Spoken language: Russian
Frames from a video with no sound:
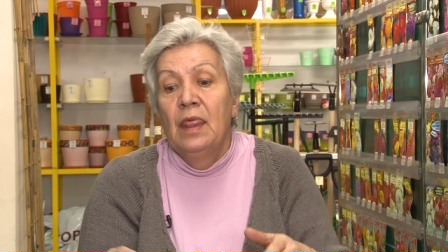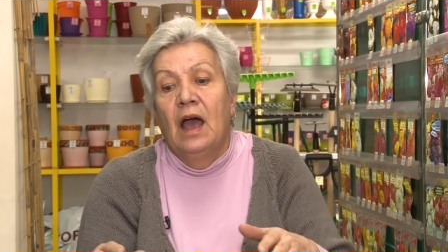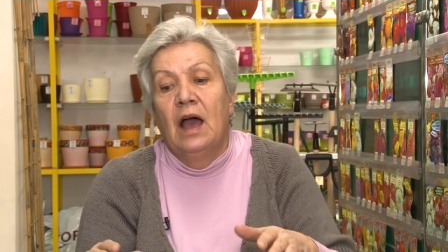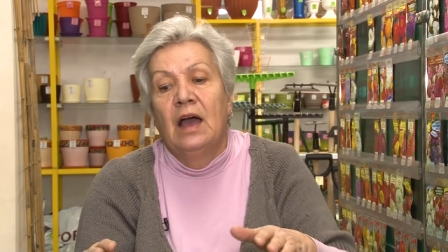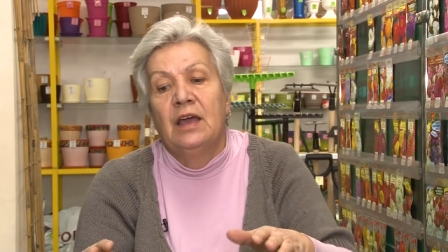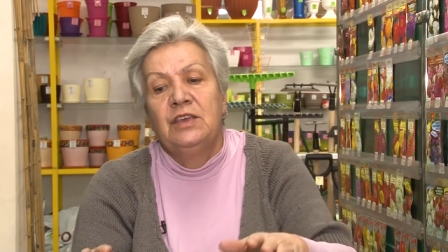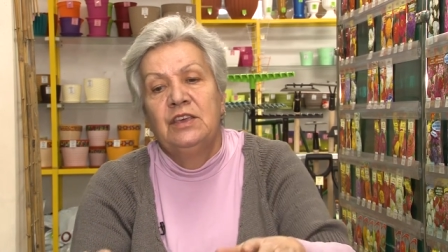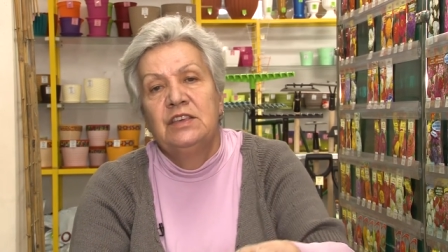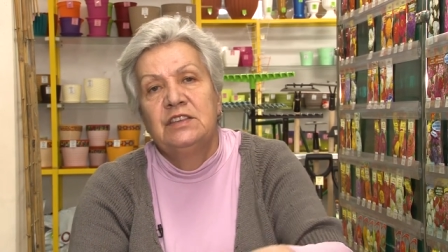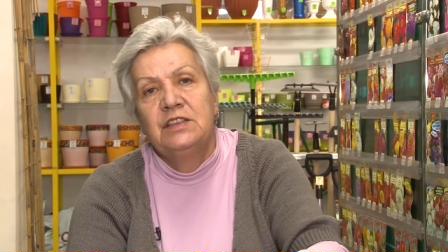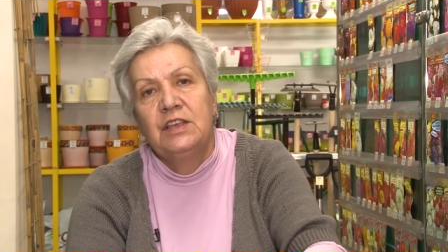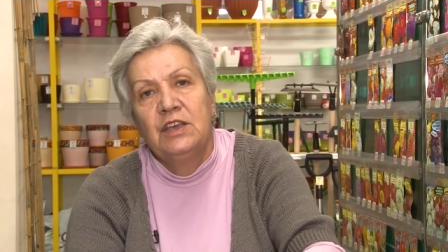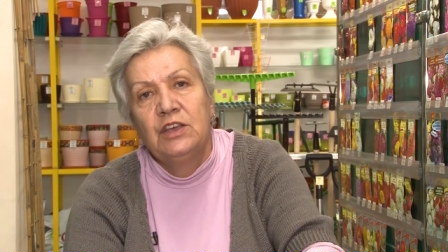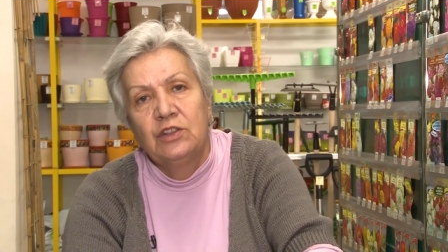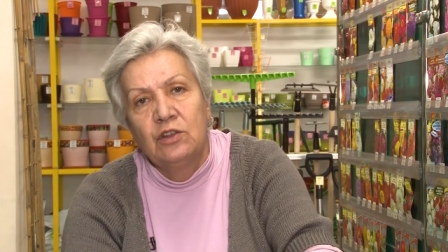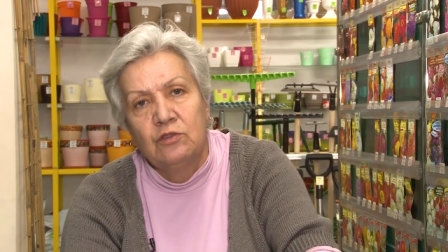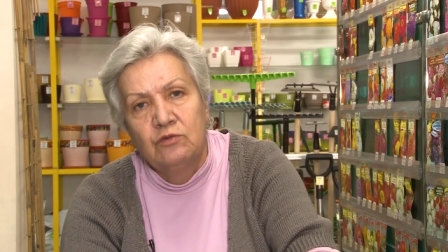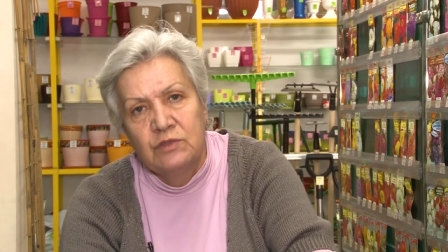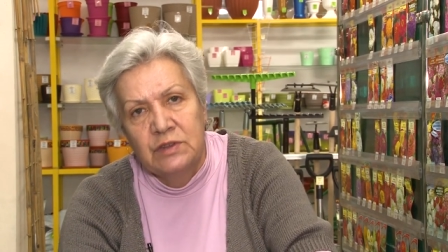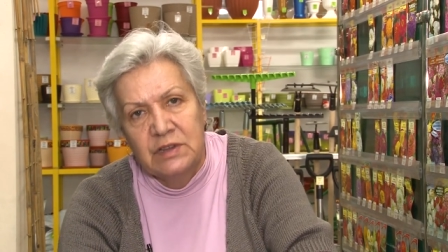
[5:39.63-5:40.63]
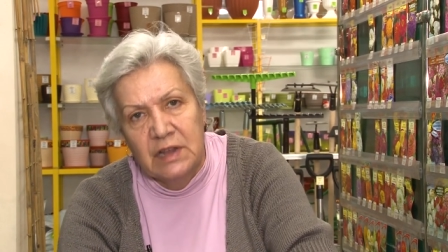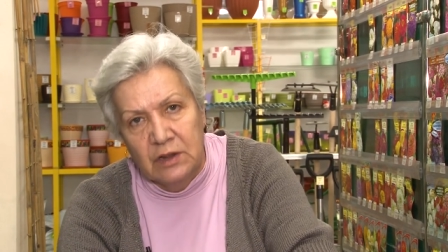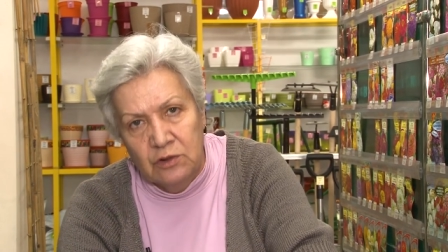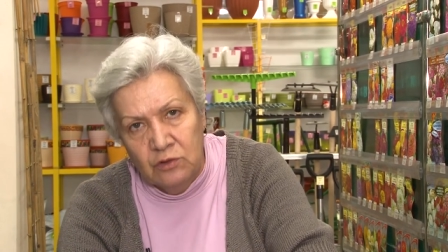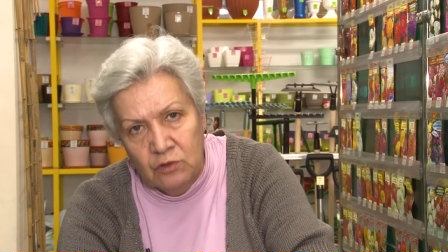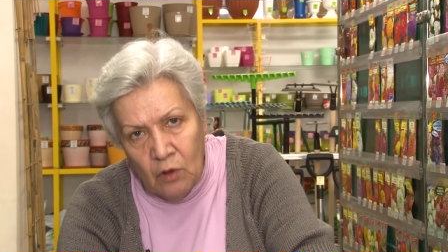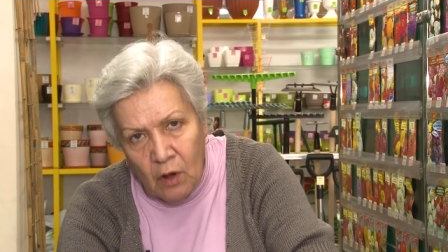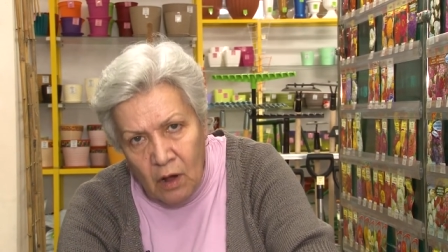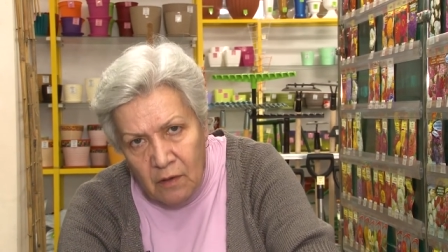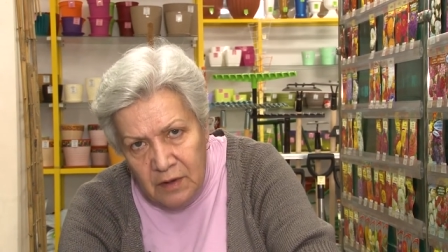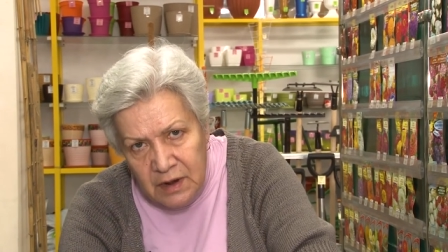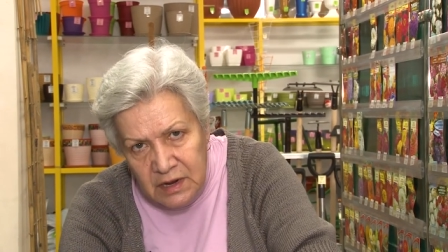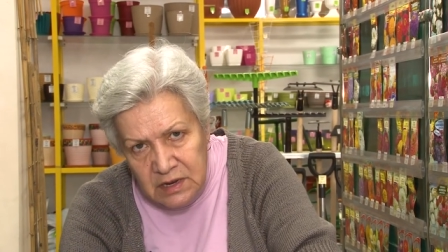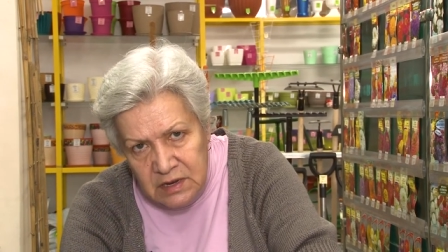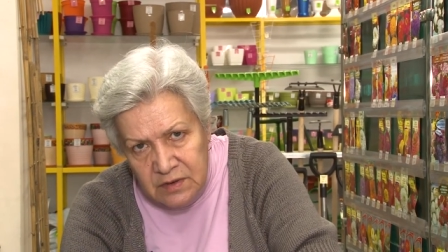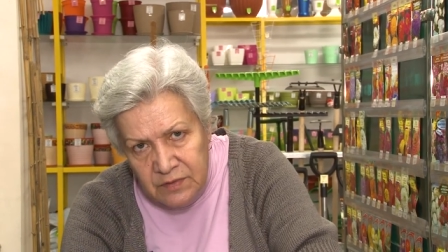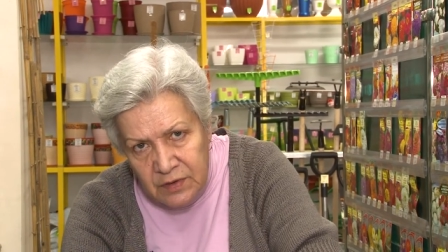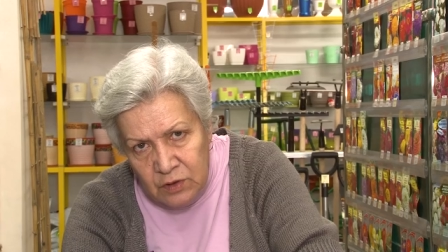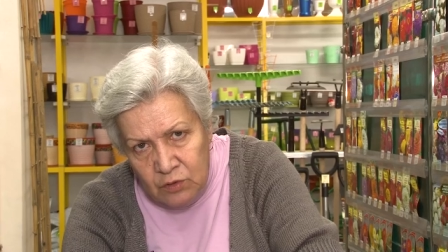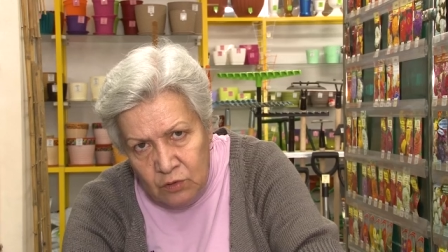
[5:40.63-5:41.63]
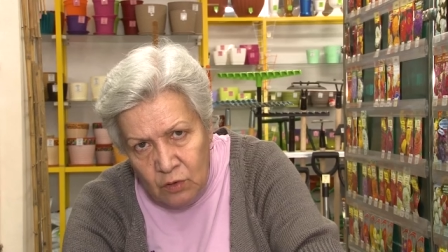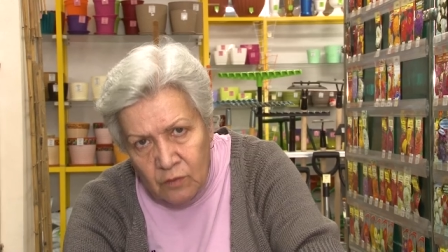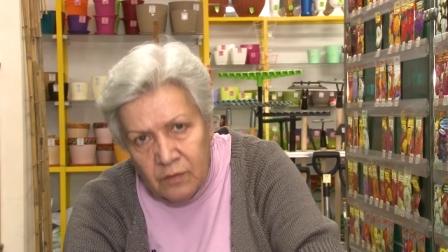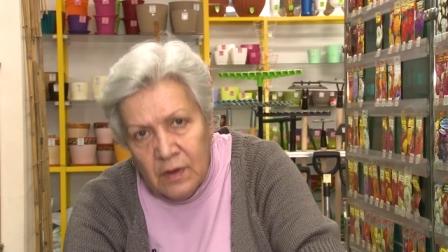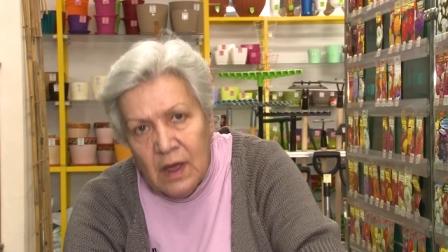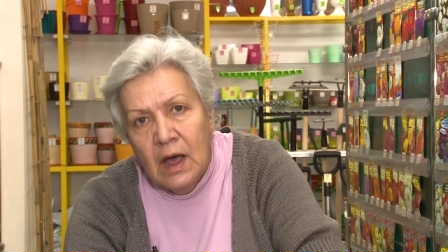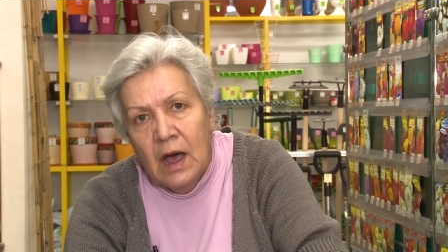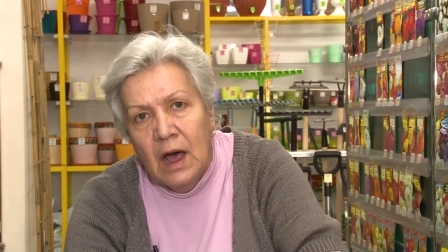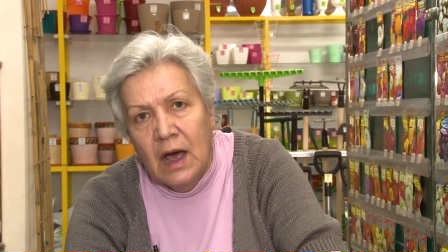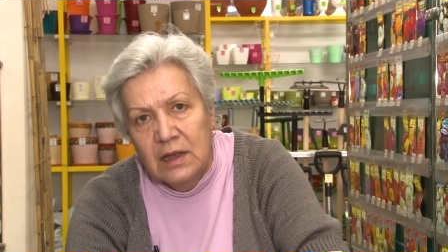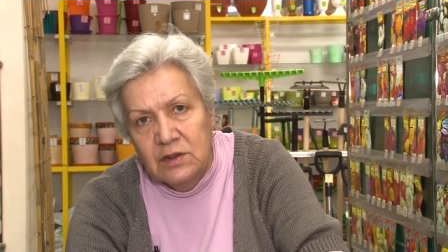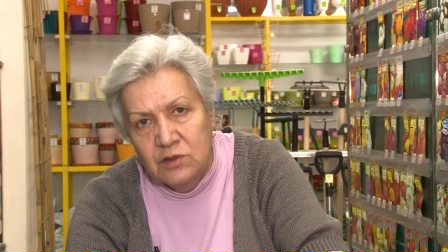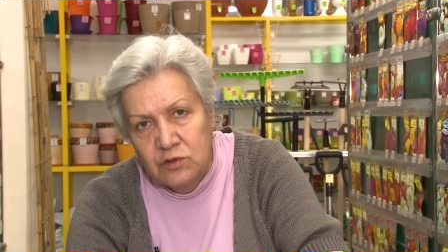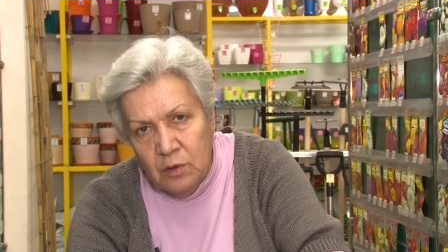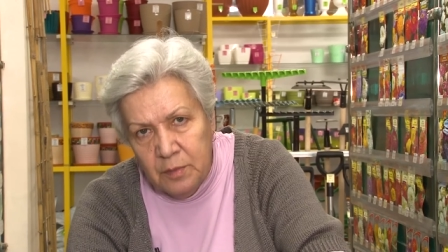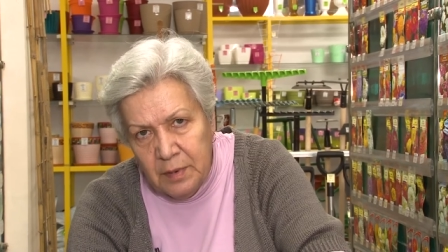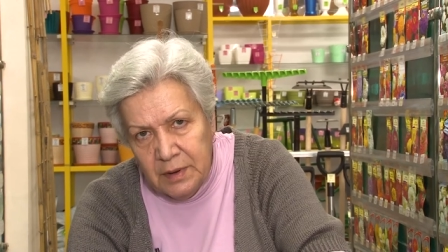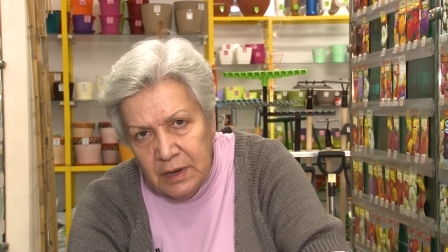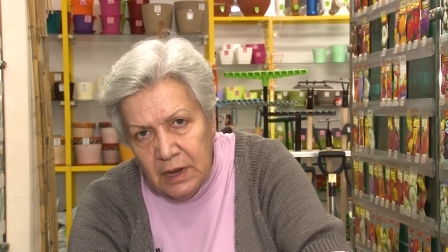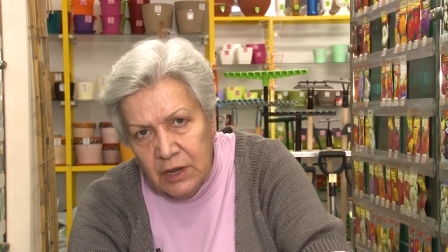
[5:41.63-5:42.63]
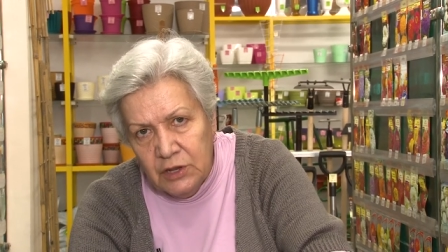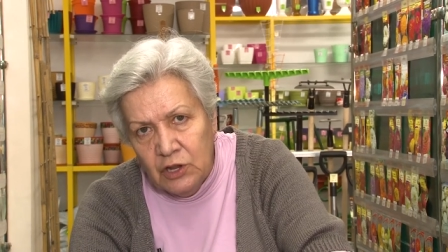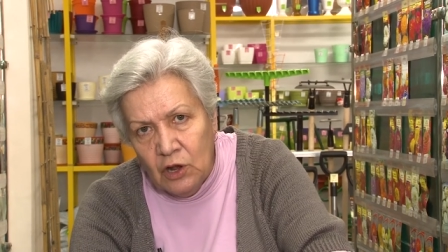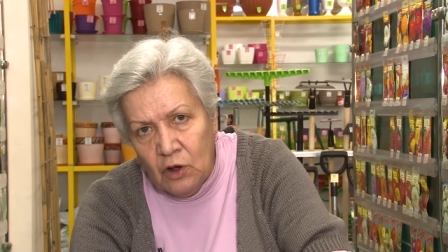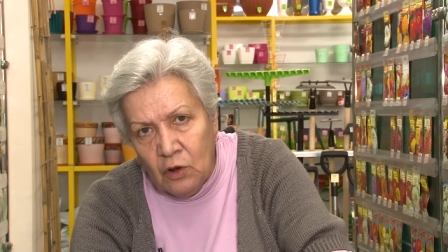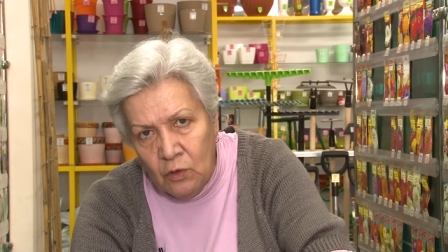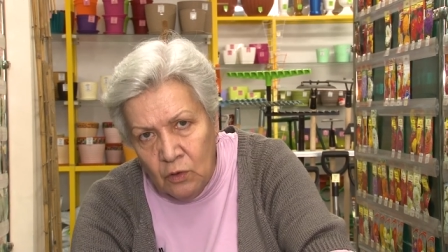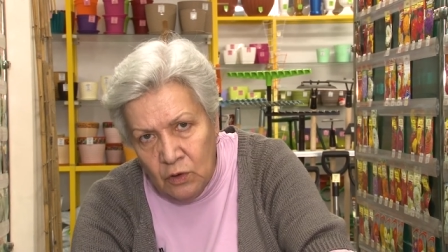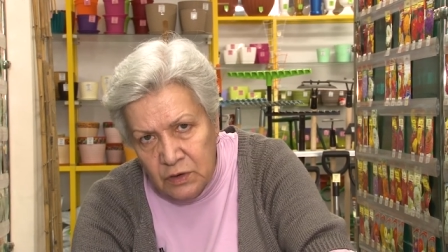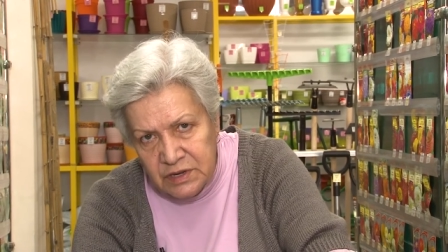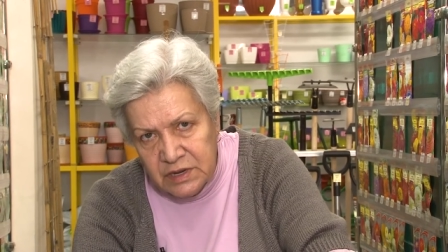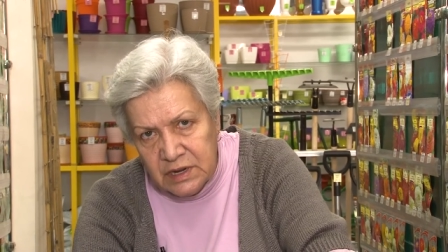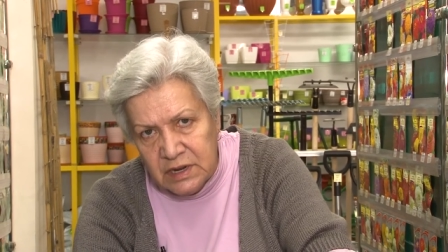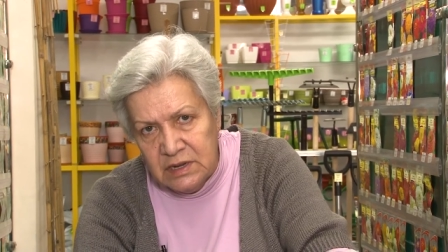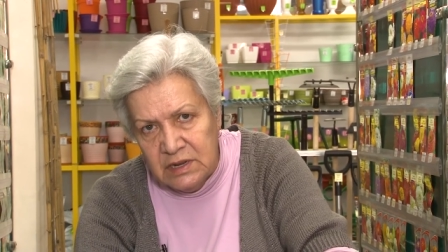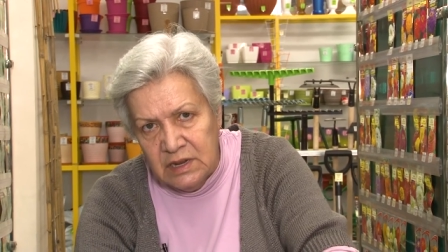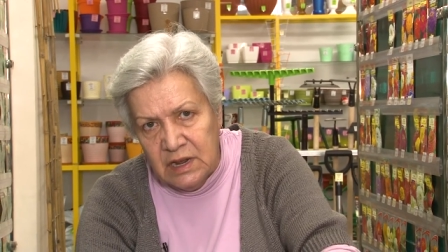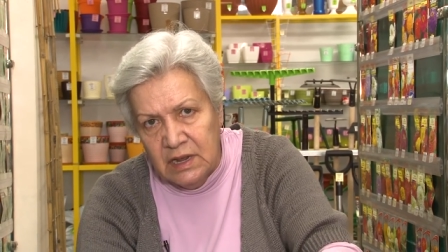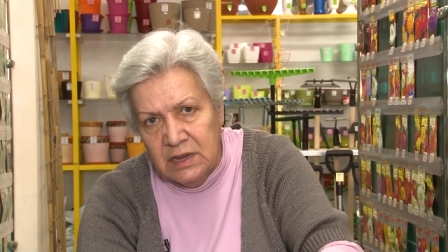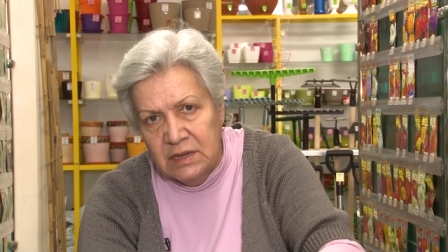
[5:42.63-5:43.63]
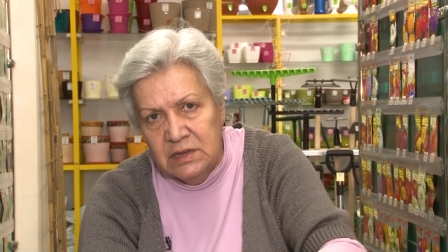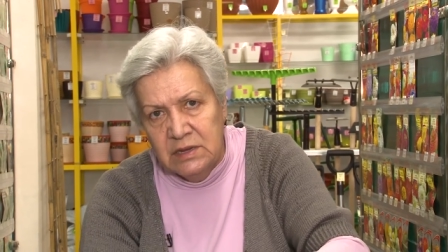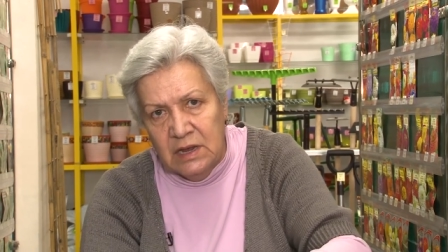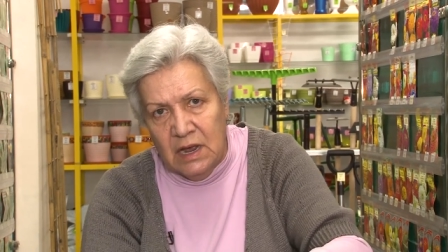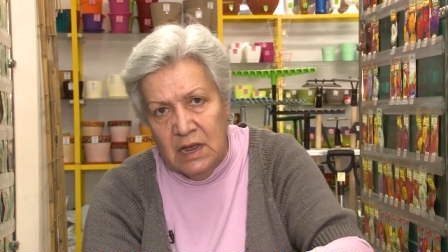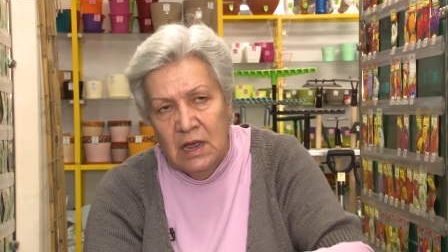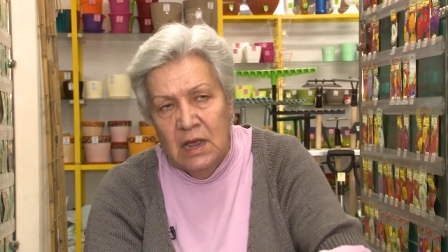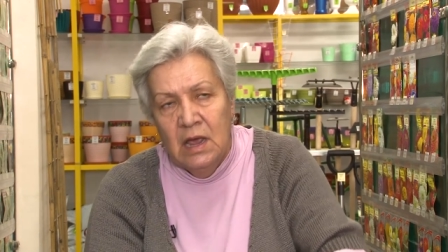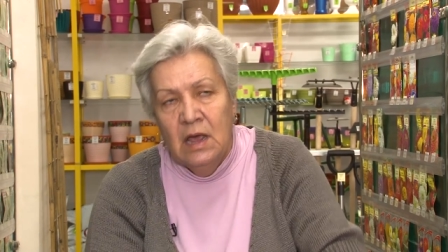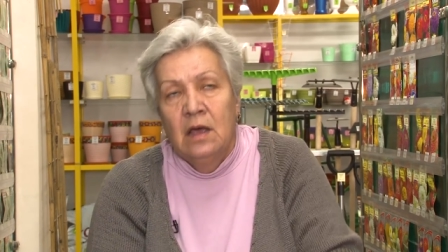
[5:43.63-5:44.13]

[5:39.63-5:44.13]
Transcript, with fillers: А если это у садовых цветов, особенно это хост касается,